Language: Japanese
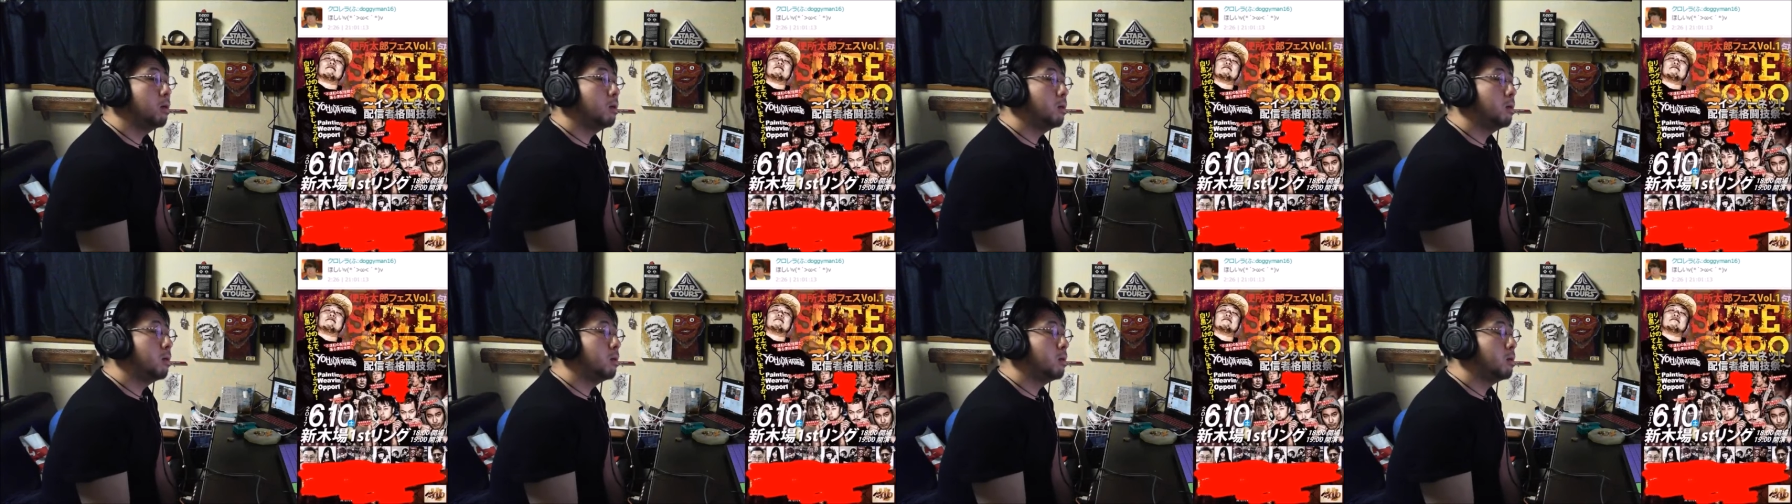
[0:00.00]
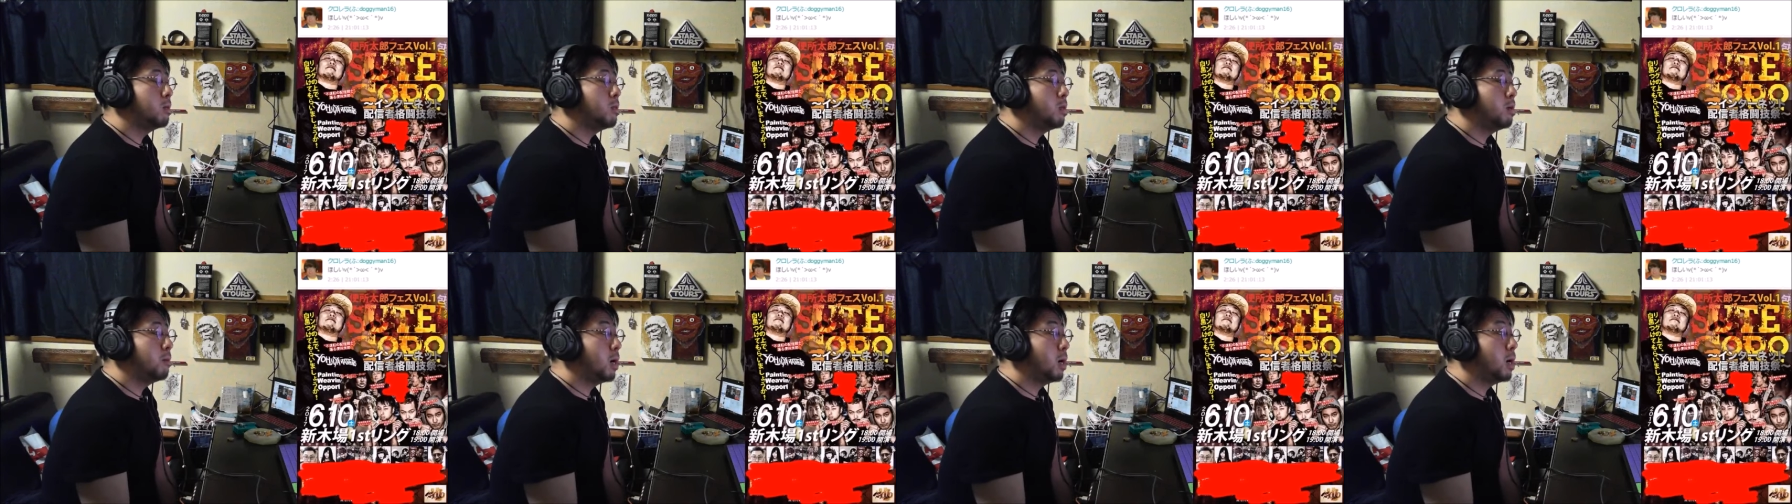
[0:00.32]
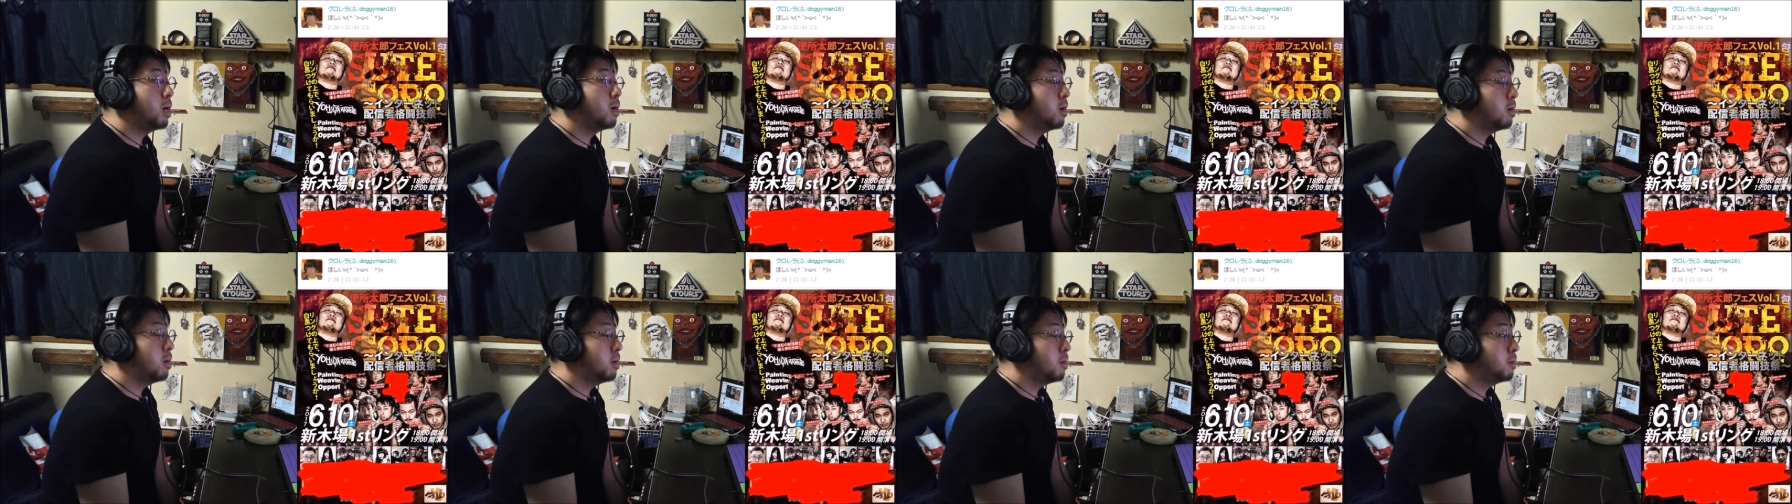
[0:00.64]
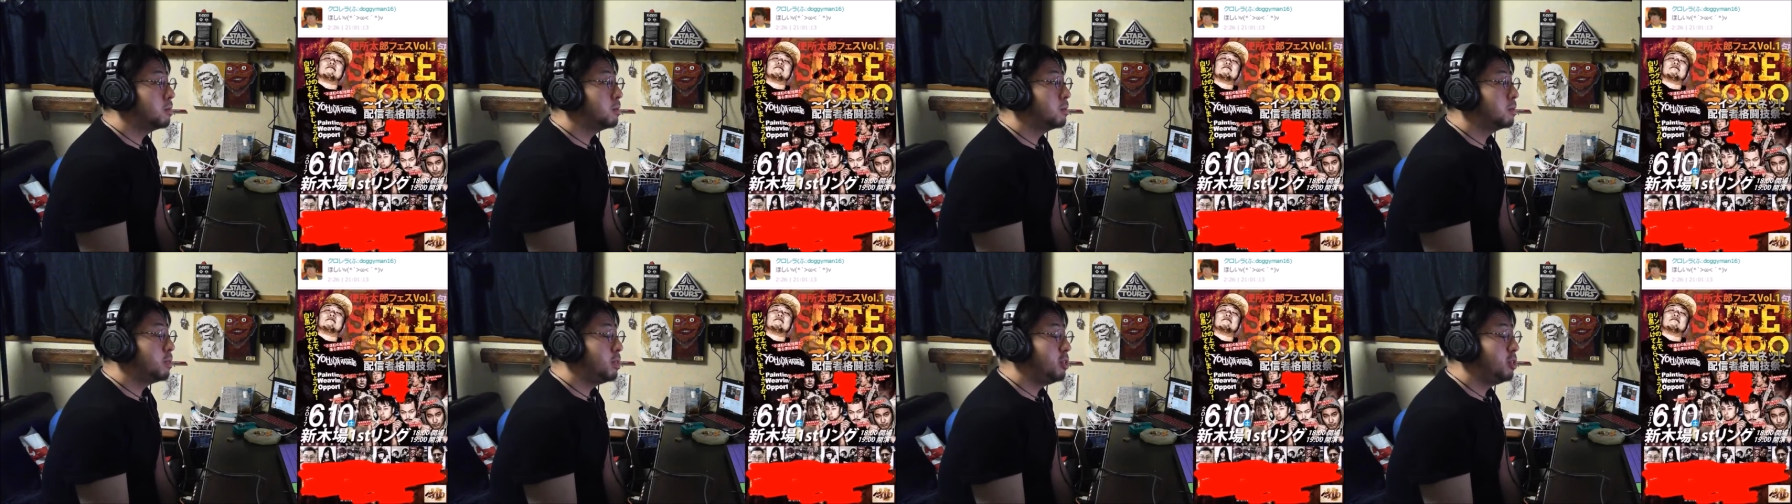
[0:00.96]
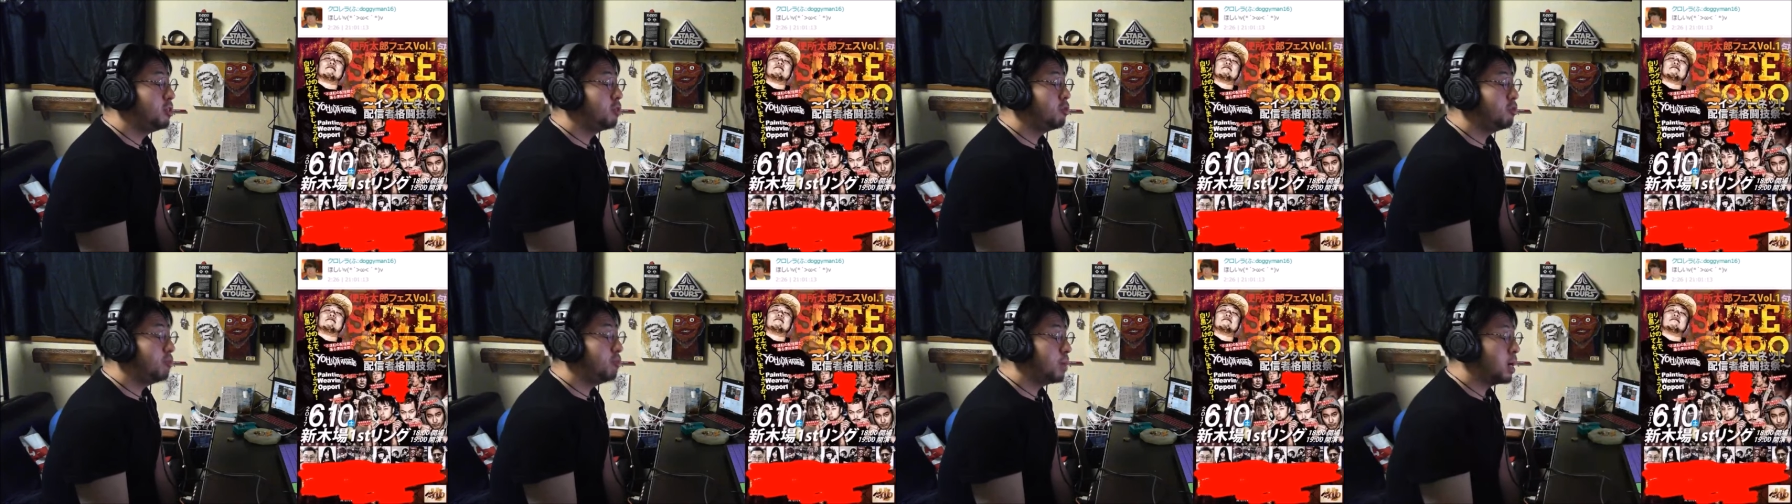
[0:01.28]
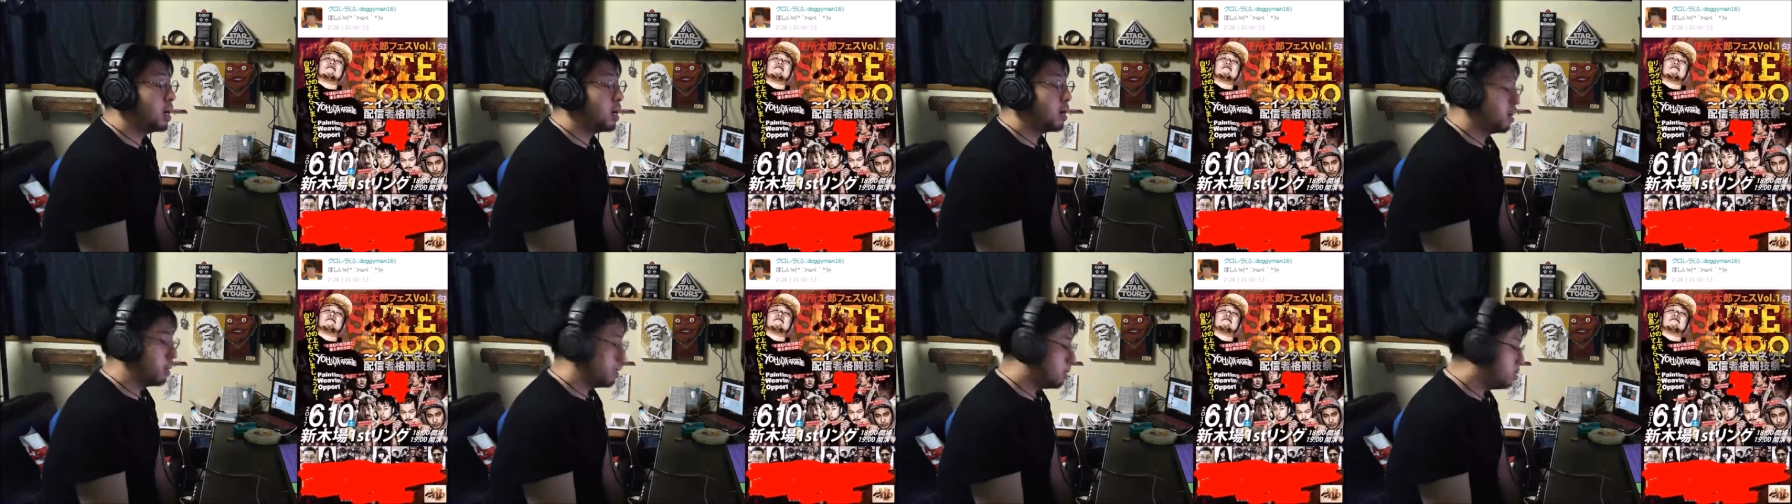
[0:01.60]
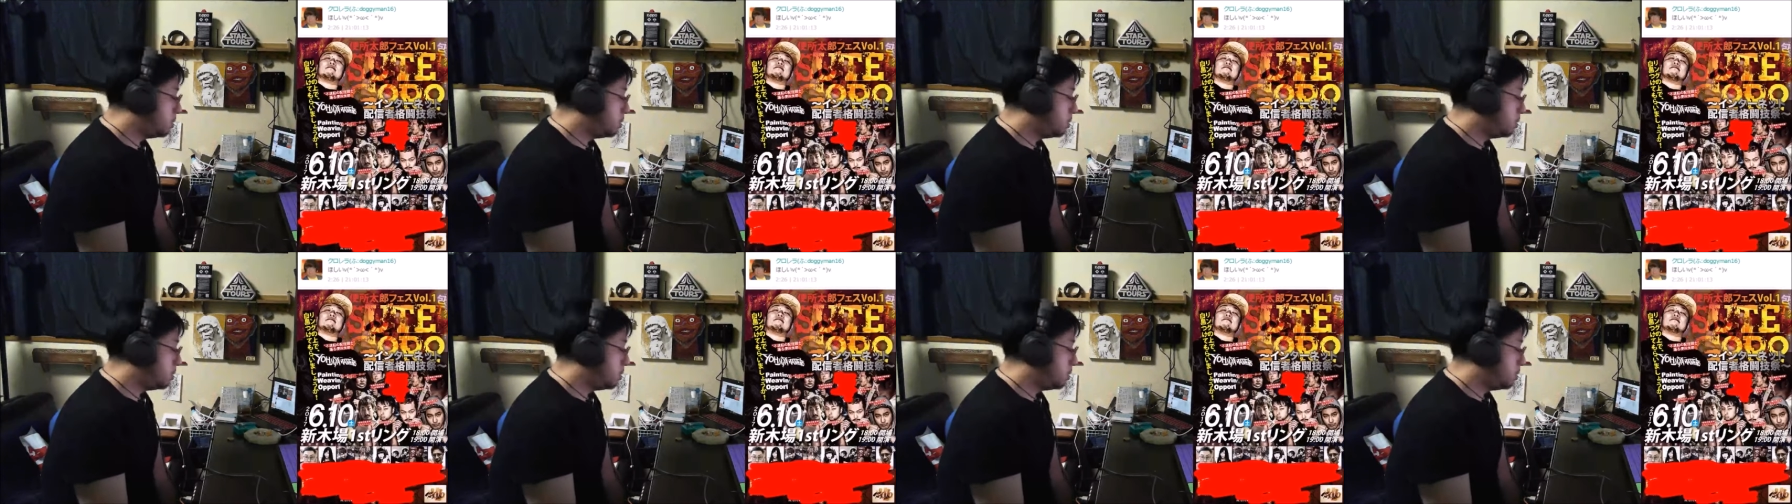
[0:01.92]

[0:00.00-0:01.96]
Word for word: 2万円 ?20 万円うん